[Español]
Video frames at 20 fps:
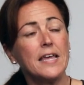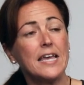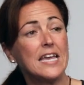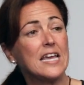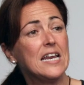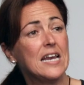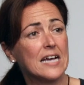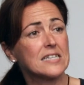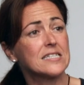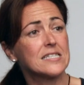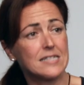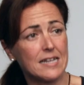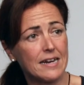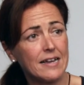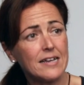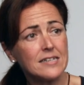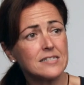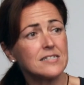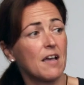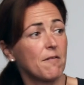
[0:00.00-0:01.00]
y las
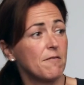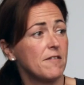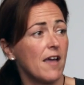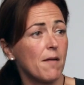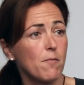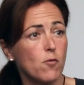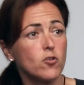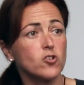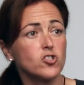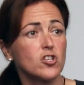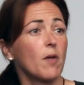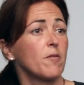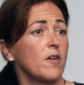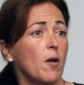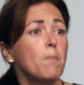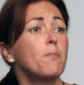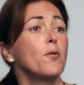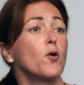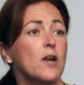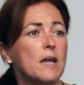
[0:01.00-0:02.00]
tres sabíamos que
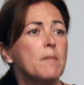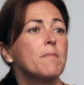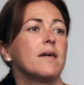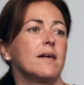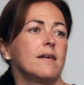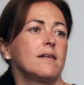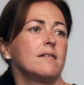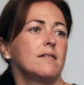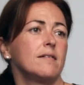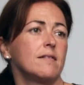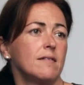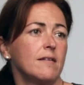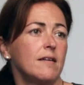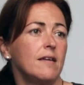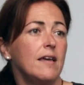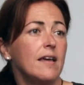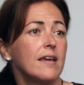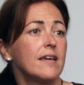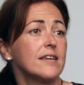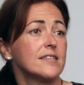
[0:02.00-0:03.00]
había un problema,
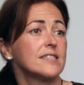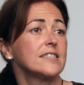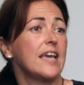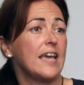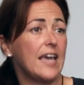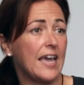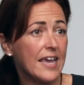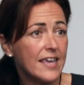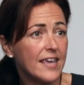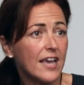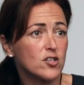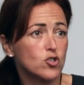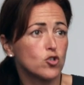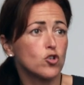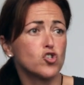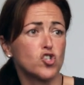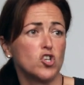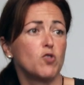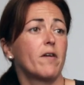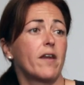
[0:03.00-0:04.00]
que es que ellas
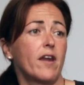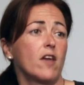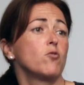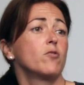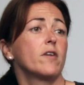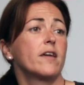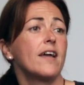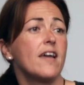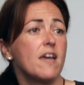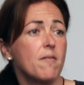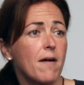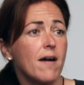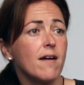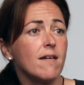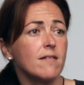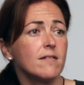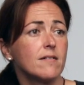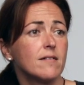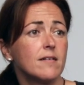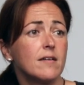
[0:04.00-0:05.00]
dos iban a ayudar a
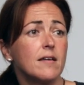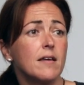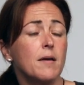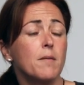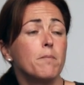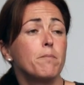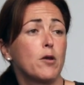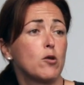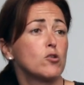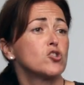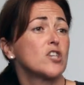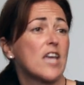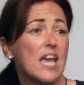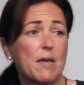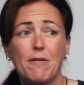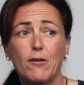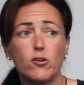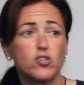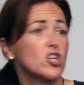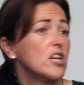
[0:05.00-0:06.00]
Eva, pero es que a
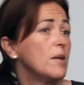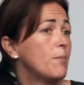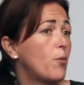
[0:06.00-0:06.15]
Eva no se